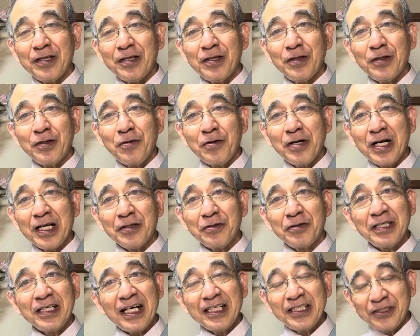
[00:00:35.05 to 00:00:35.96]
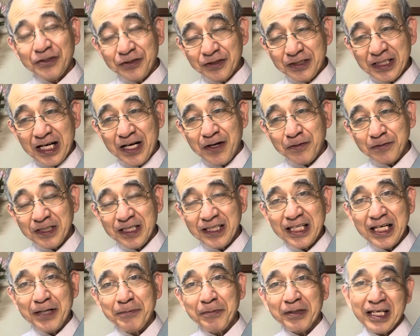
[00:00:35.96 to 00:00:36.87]
動画撮りが1週間遅れ
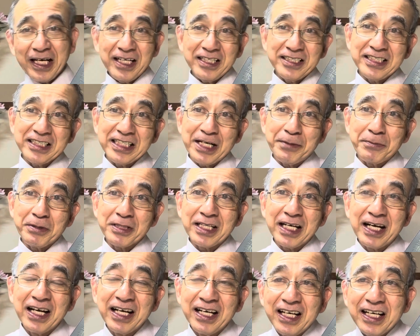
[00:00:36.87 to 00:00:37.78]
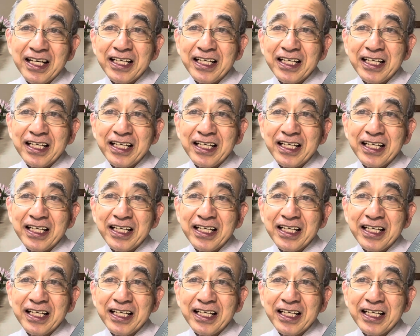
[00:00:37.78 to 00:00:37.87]
て、また配信がまた、